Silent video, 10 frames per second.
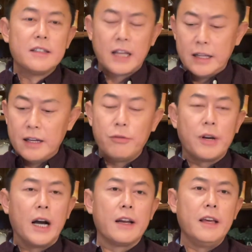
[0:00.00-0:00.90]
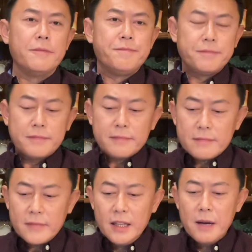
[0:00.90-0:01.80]
大家就去抗议，
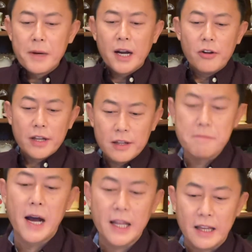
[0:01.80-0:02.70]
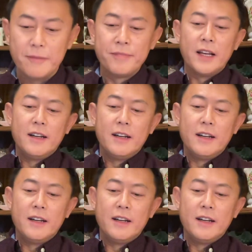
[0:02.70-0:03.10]
那么高层怎么办呢？